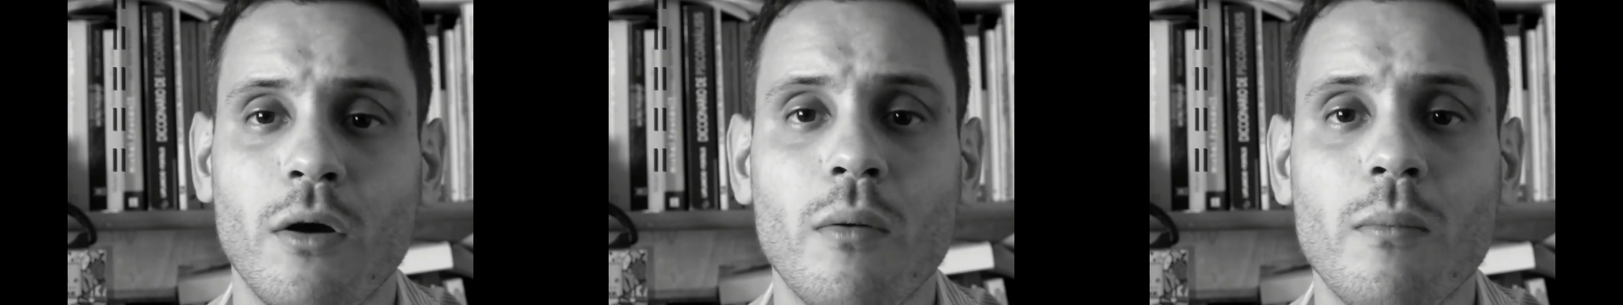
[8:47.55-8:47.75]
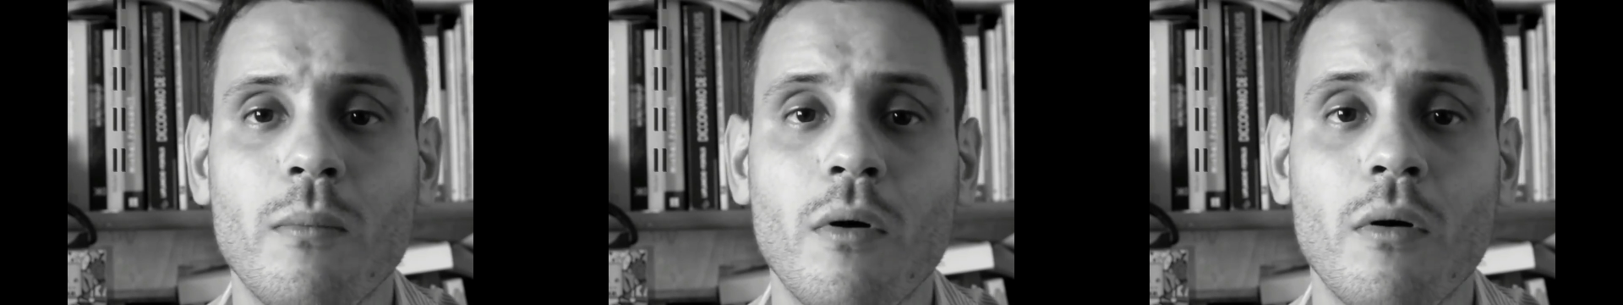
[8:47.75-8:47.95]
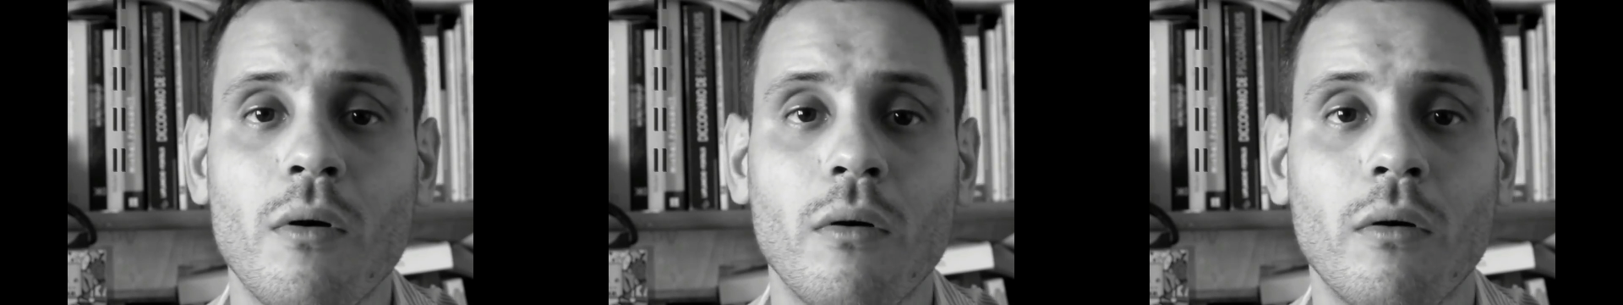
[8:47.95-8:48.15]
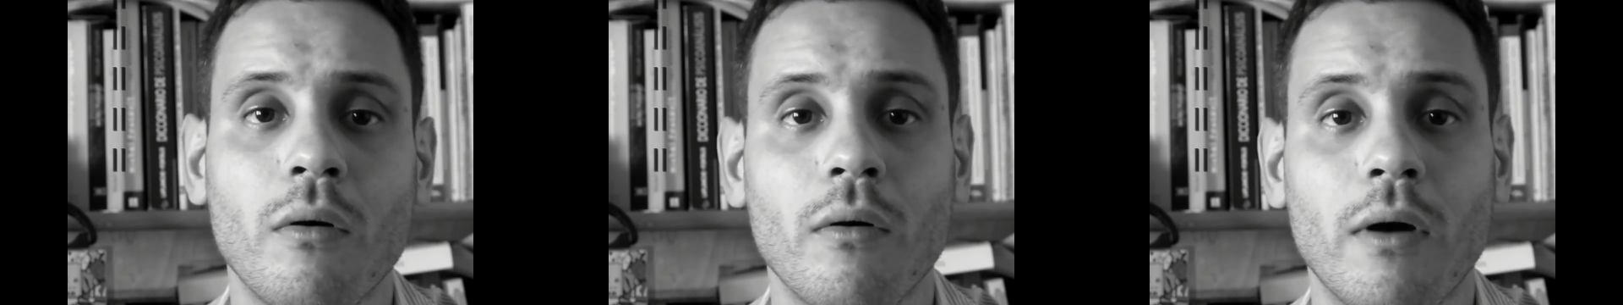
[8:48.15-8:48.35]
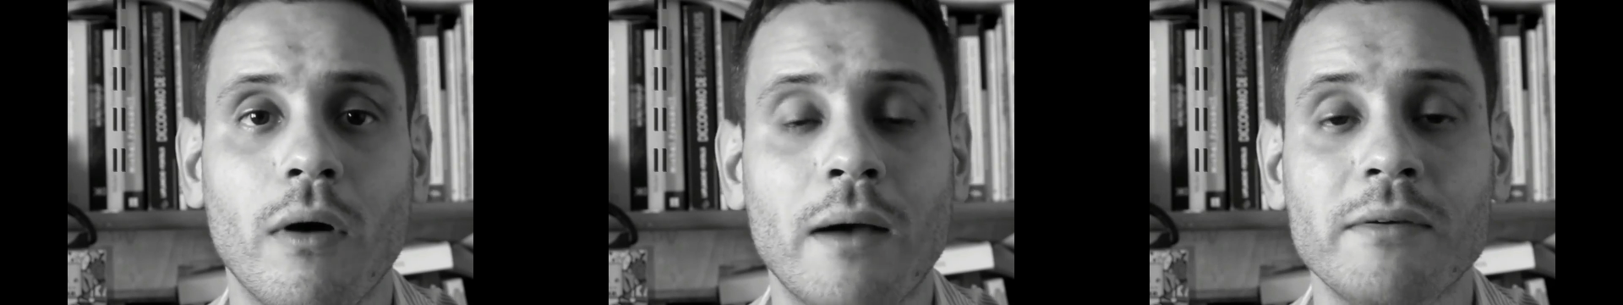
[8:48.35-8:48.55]

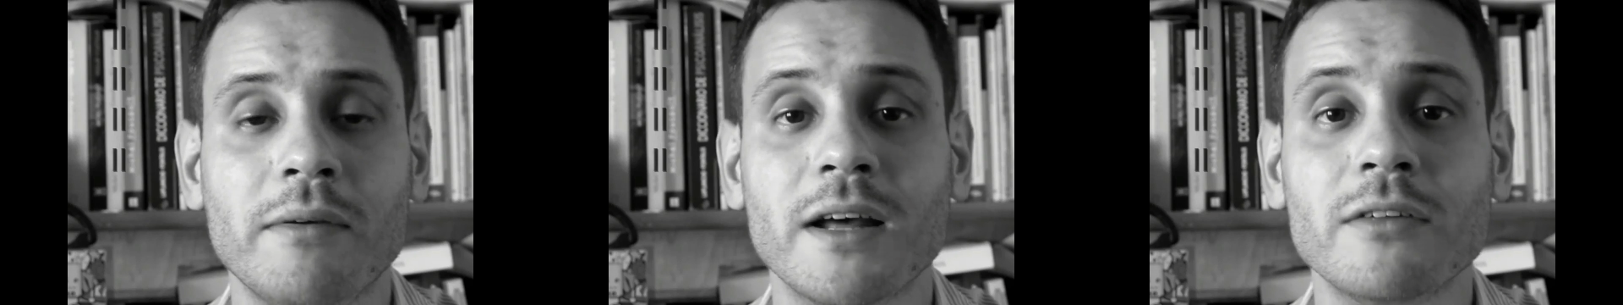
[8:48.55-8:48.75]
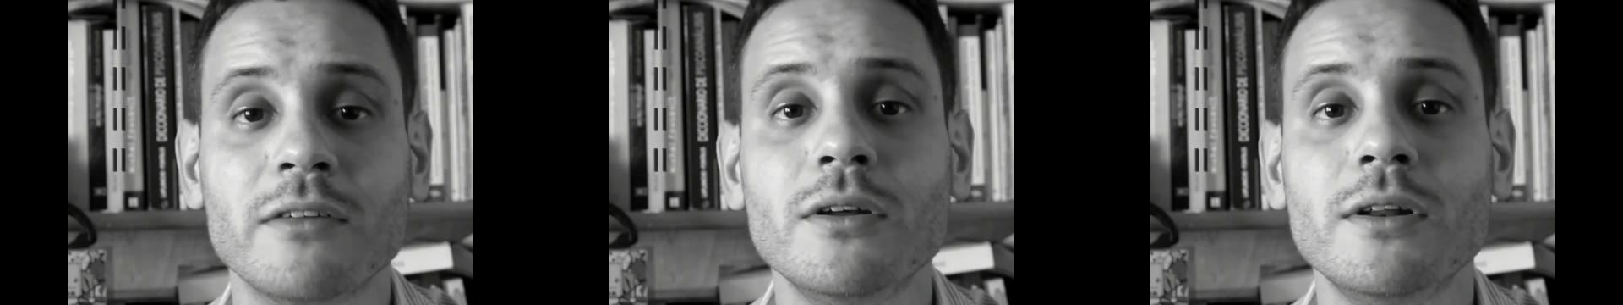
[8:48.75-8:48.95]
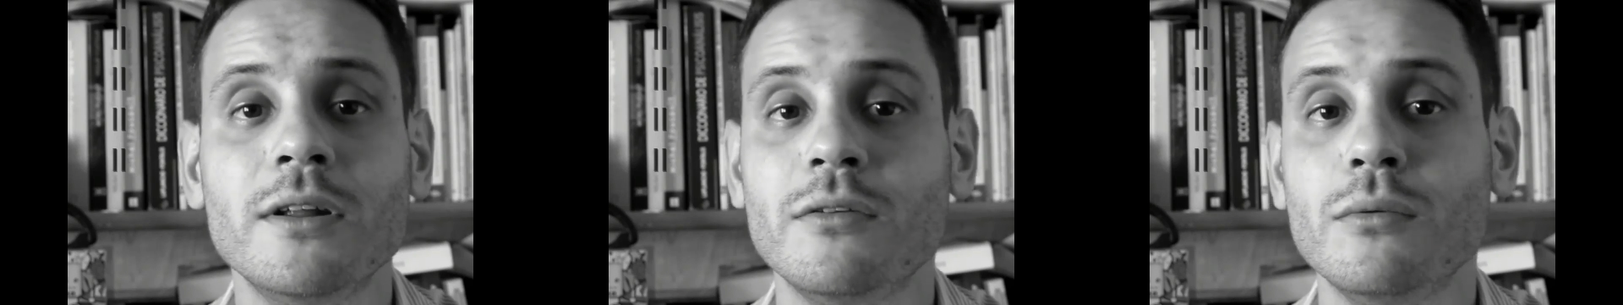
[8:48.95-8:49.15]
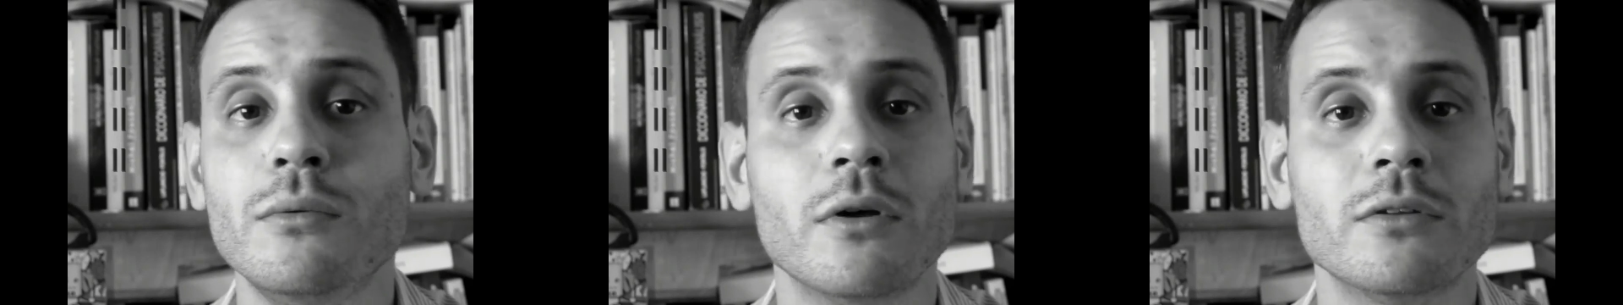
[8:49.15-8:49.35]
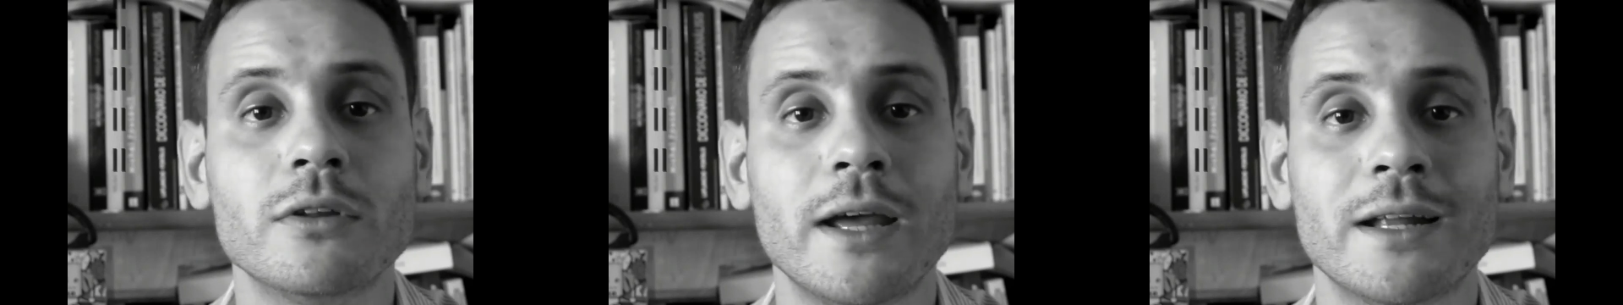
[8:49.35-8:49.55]
como habitaciones de
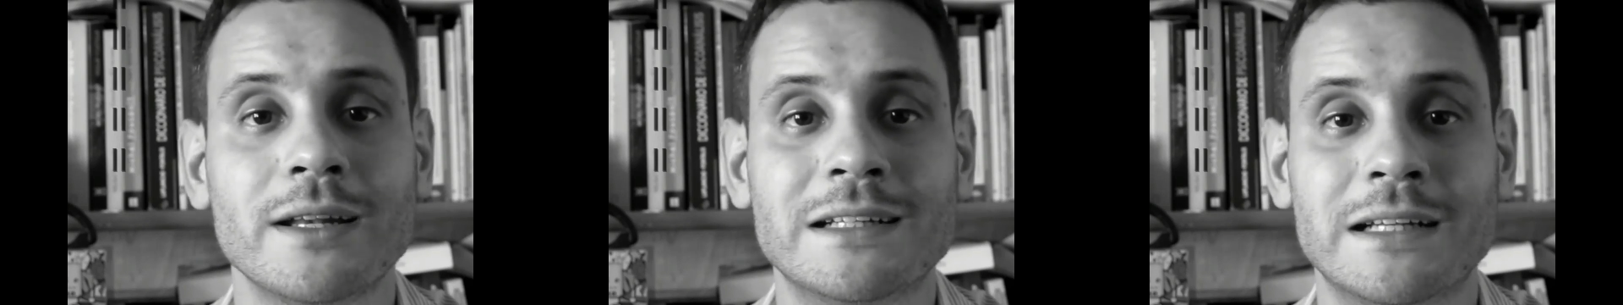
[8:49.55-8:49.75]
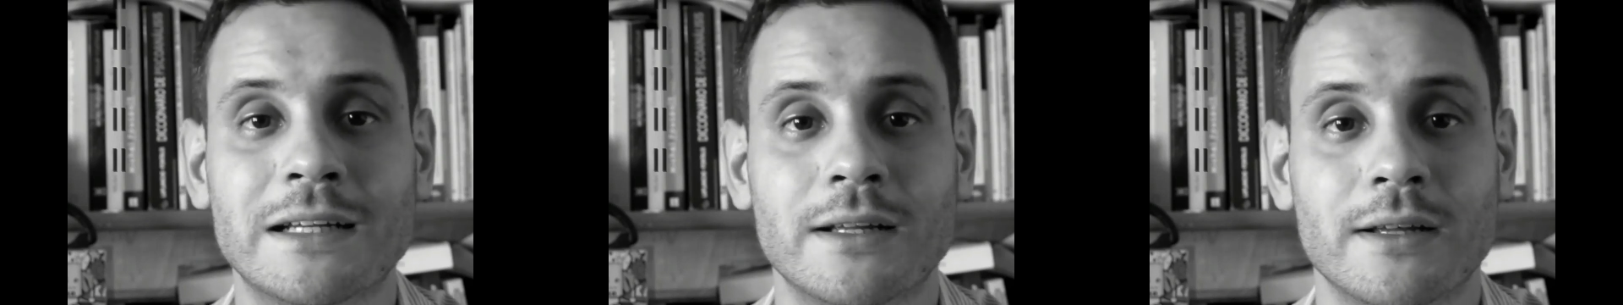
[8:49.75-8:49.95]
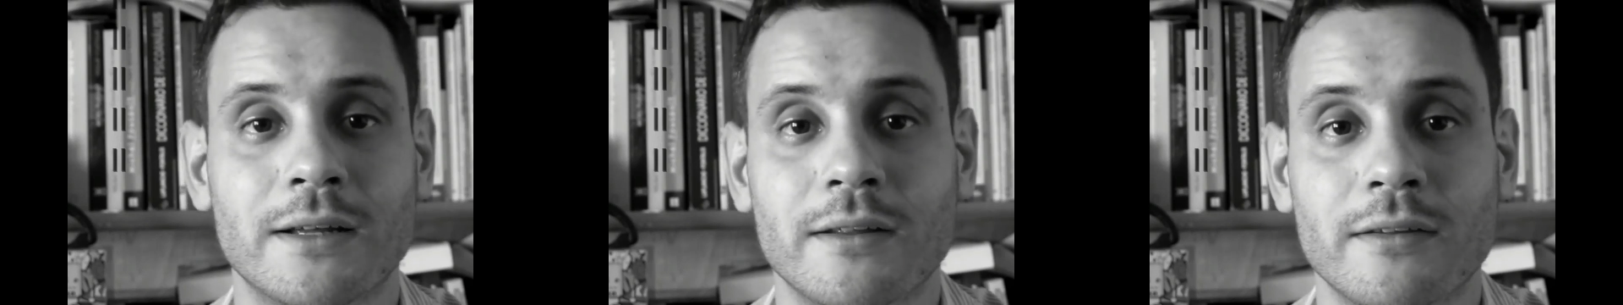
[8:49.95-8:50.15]
un hotel.